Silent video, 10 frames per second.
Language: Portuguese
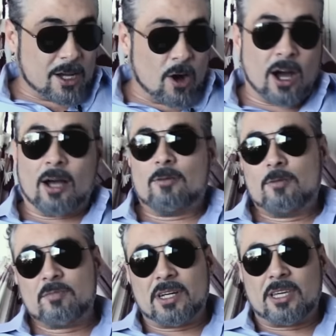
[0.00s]
Ó,
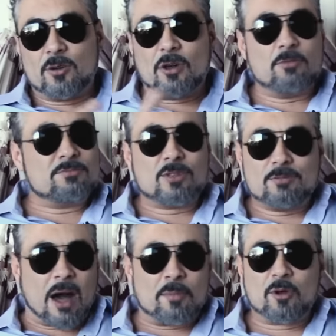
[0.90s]
uma que eu não,
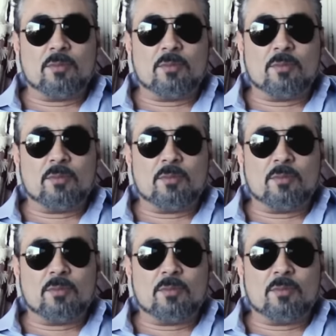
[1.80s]
não abro